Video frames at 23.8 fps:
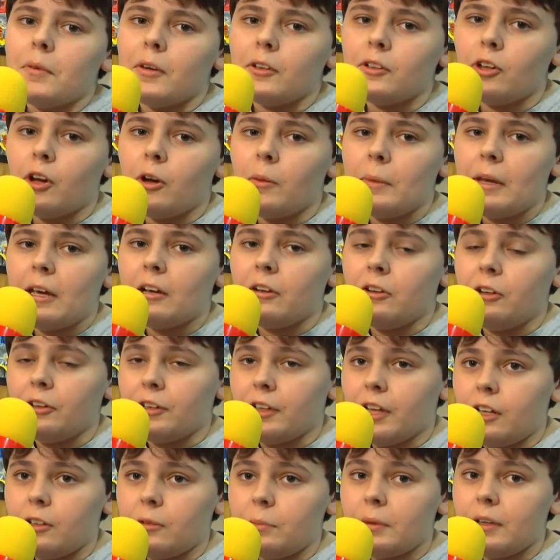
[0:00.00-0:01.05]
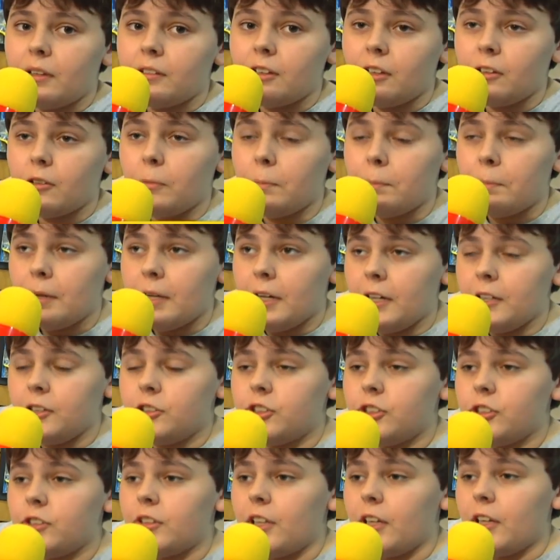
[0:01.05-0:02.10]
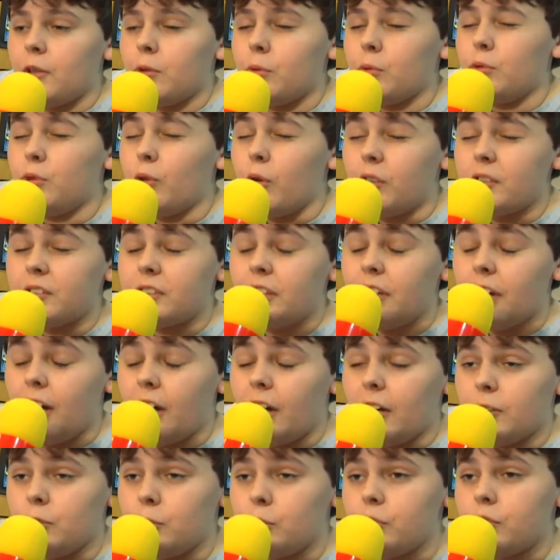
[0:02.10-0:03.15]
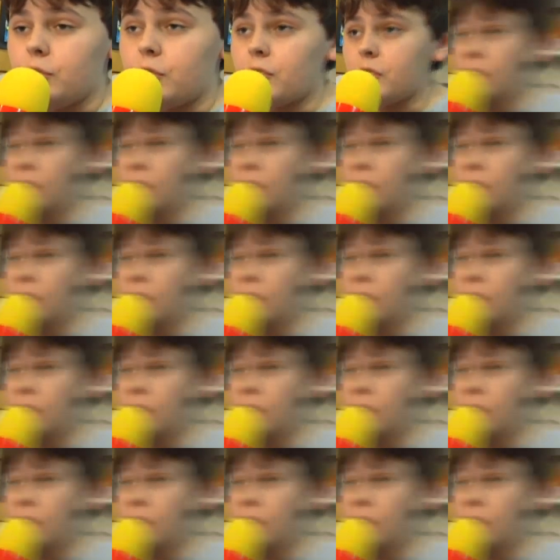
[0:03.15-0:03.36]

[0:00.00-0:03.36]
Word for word: Meu nome é Leonardo Brandalo Pede, tenho 12 anos.